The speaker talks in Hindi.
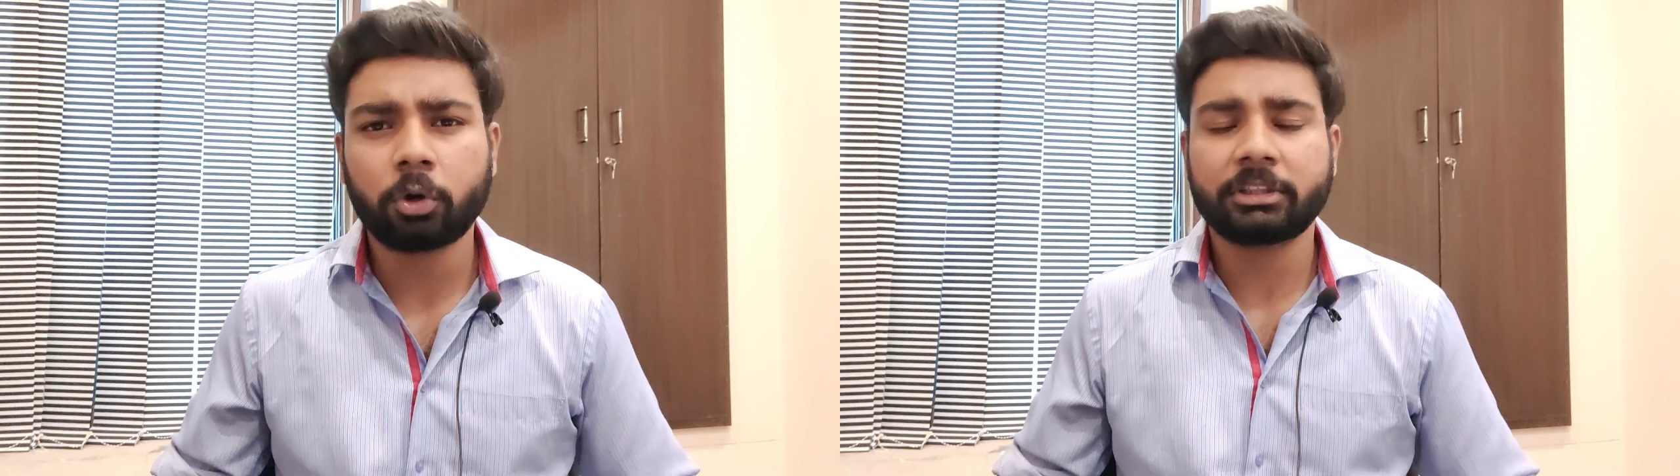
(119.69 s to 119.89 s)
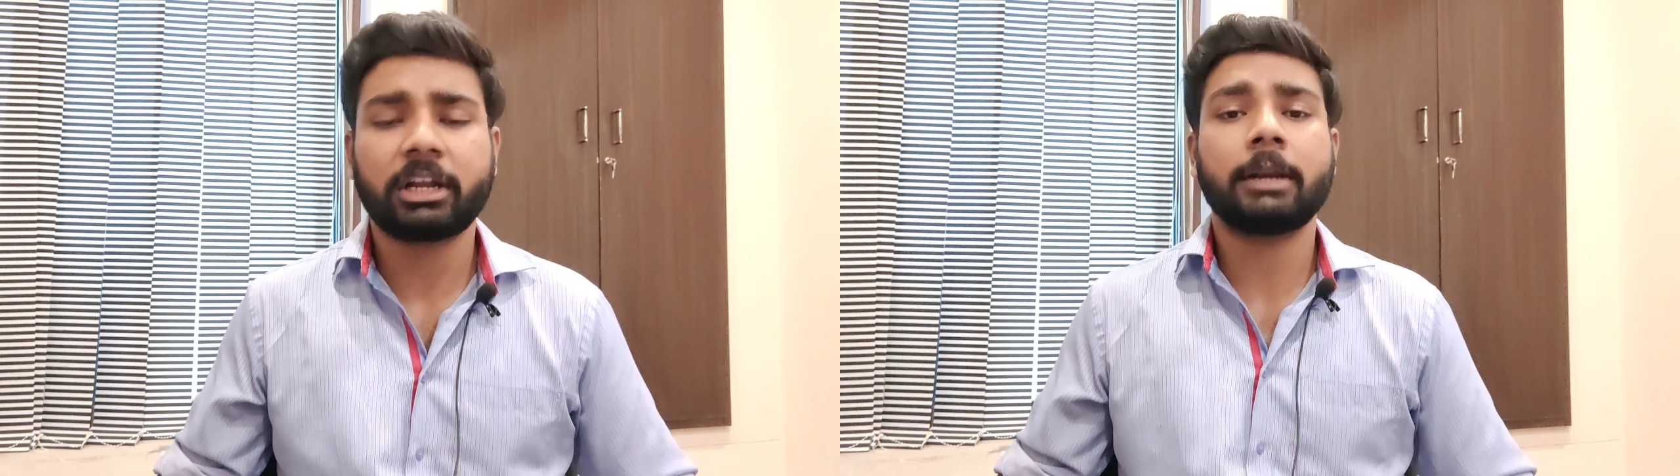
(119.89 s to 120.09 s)

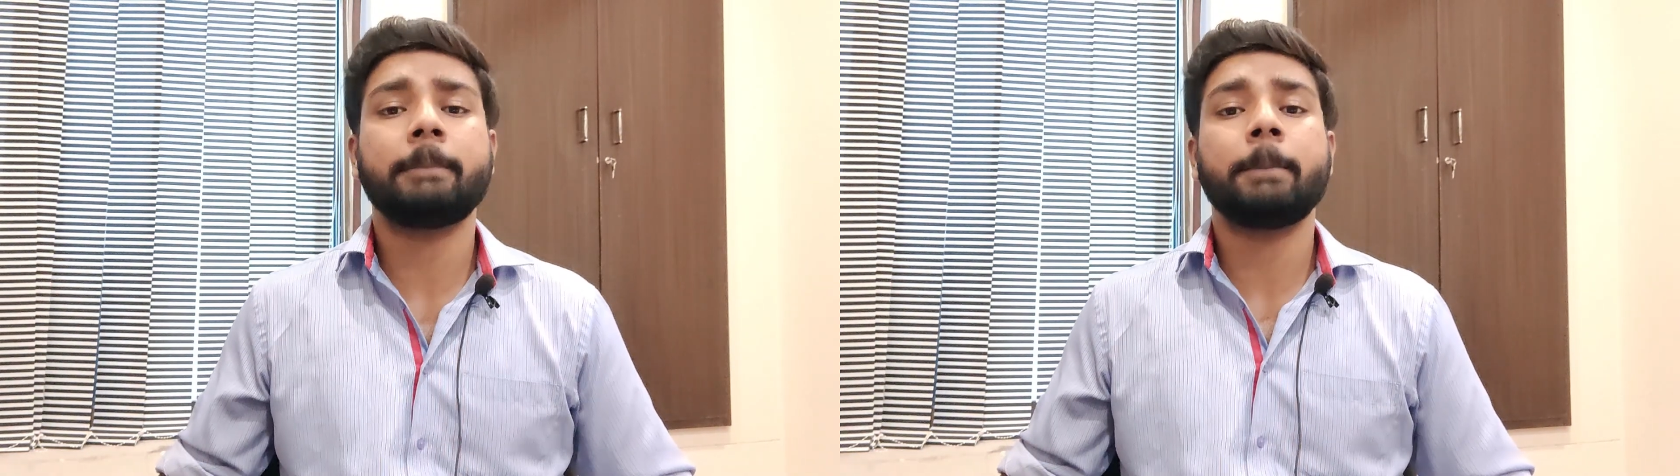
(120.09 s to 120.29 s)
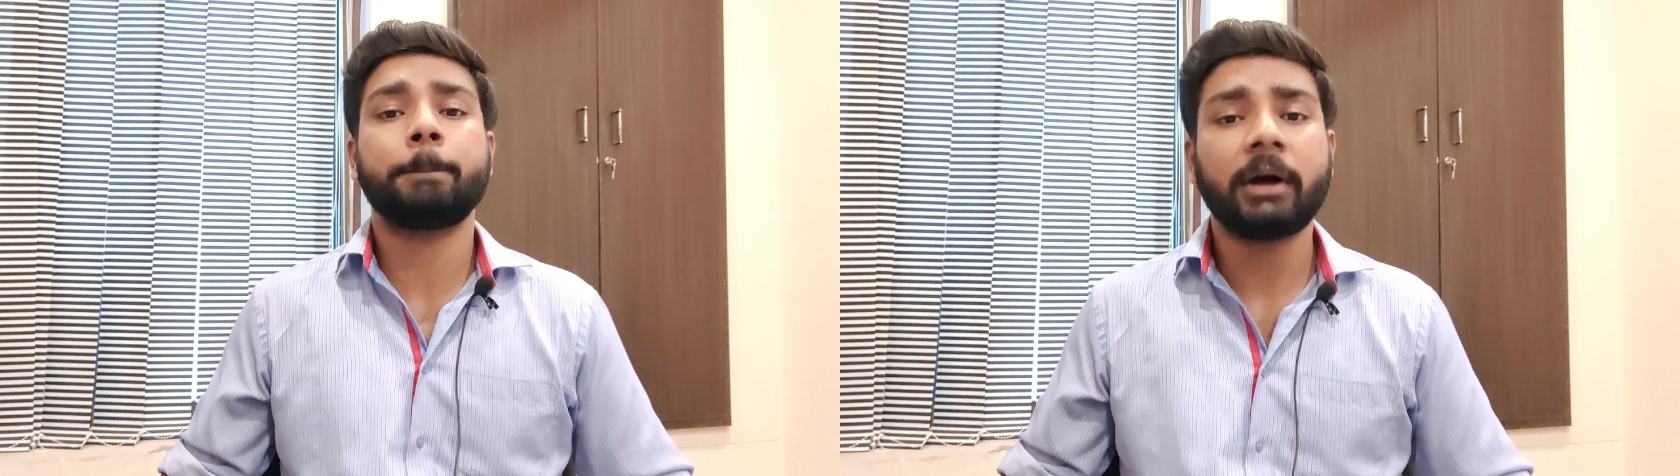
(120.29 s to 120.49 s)
और
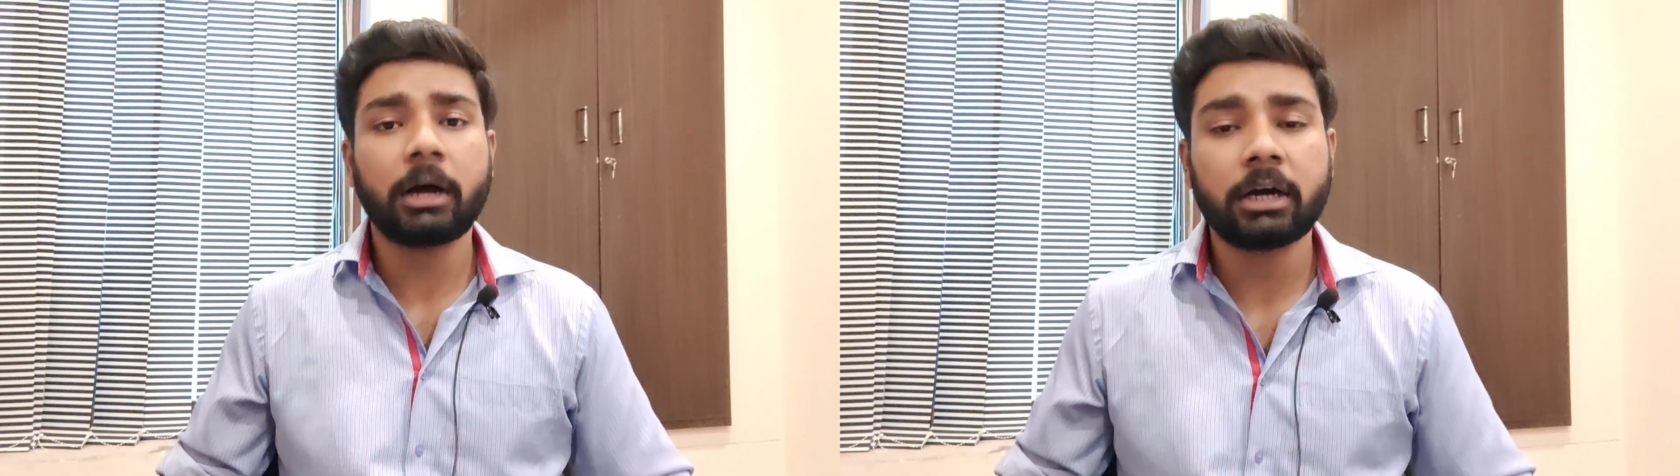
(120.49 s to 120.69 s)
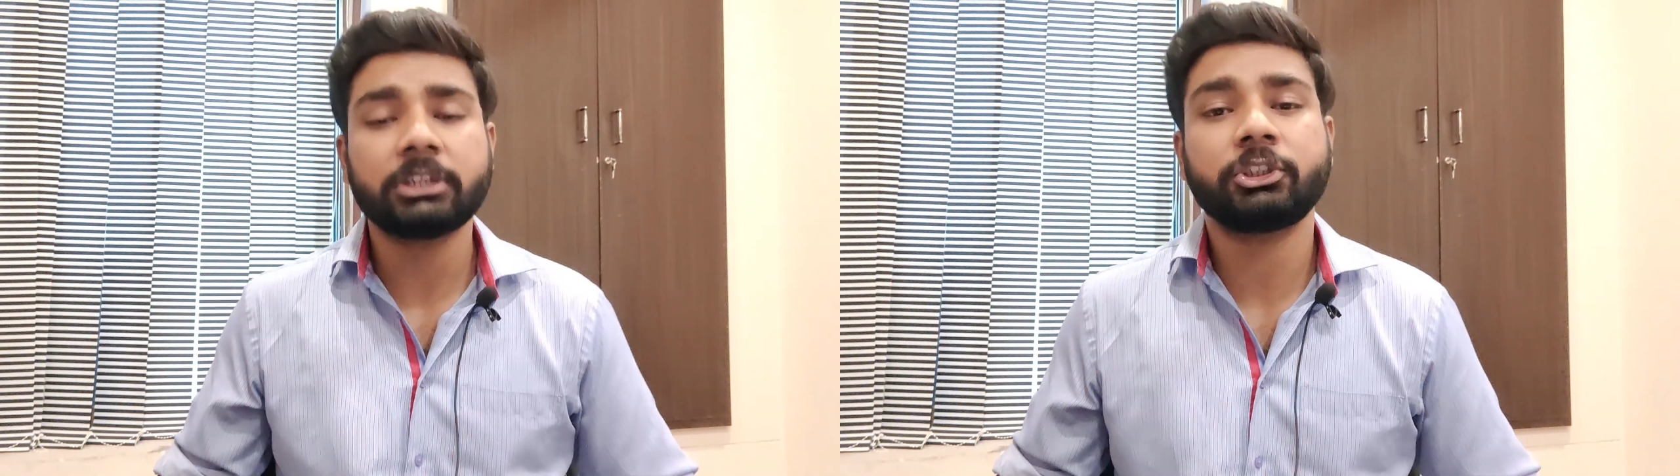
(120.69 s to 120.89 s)
तकरीबन
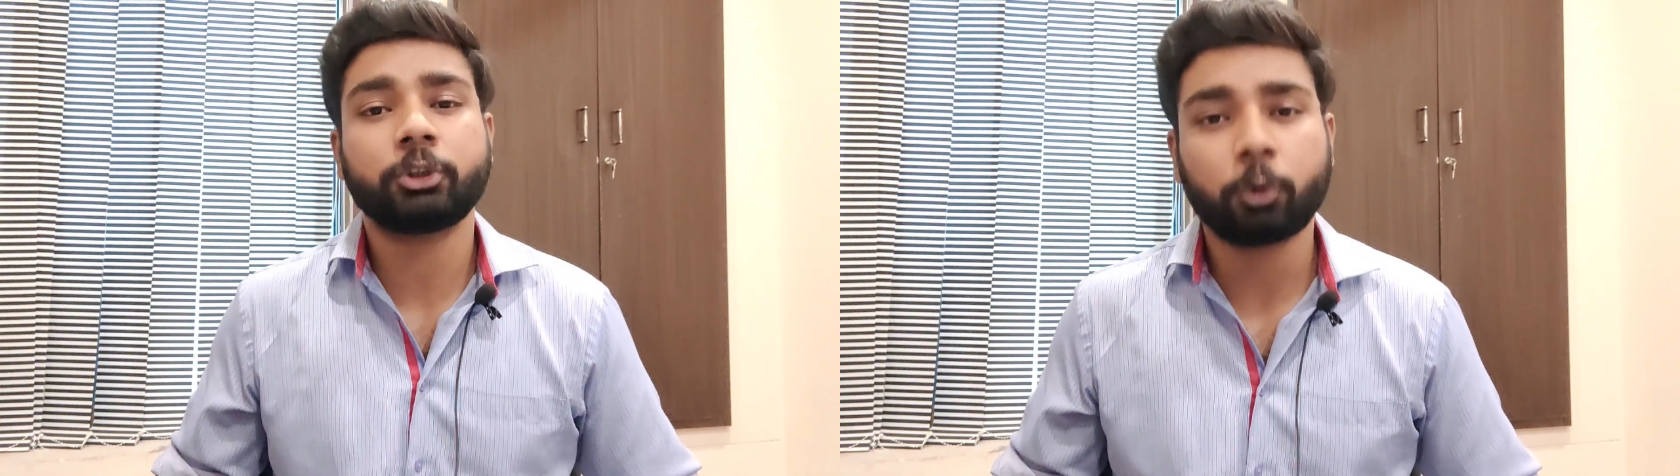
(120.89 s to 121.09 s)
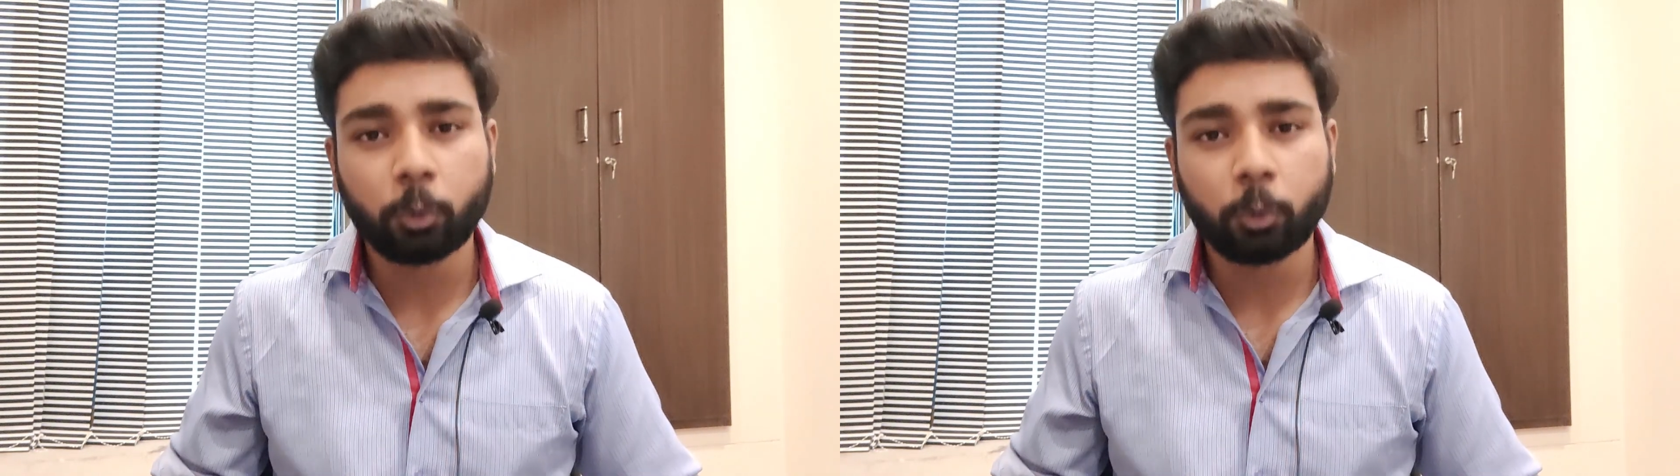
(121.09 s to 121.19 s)
पांच